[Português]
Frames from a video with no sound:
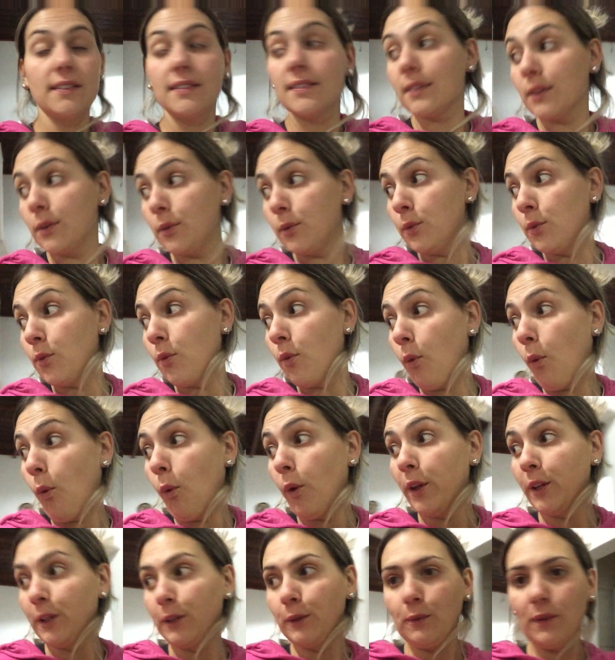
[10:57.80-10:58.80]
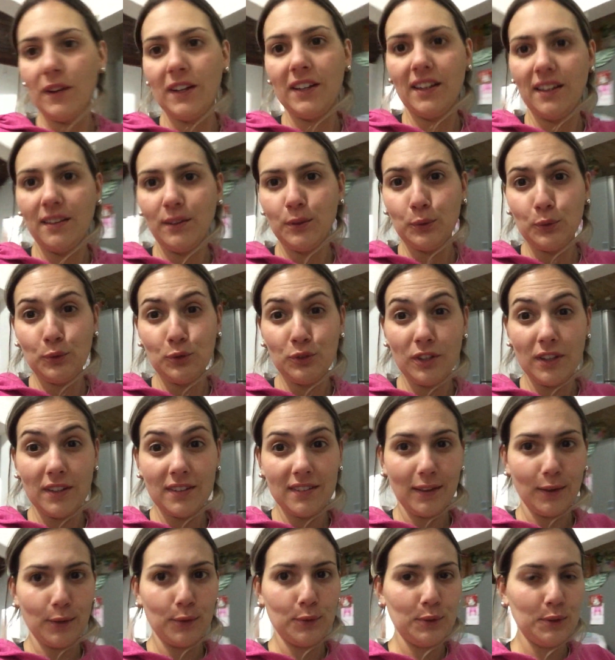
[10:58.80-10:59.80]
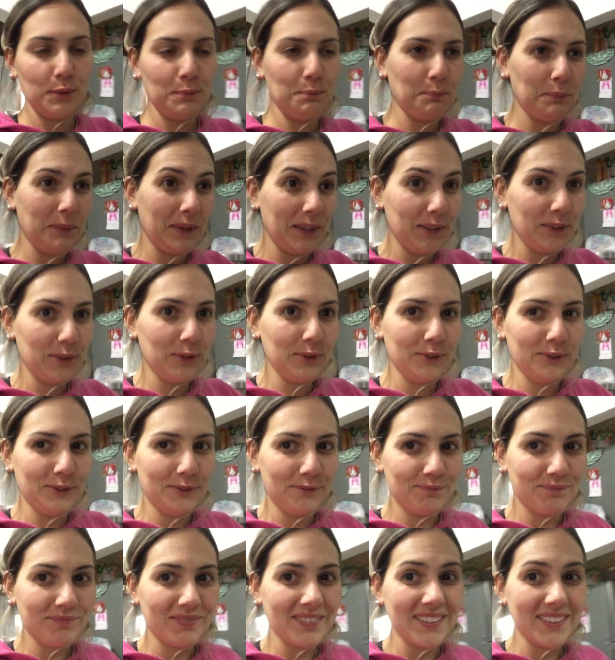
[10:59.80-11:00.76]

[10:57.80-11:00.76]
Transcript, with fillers: São 8h40, o Gu já está dormindo.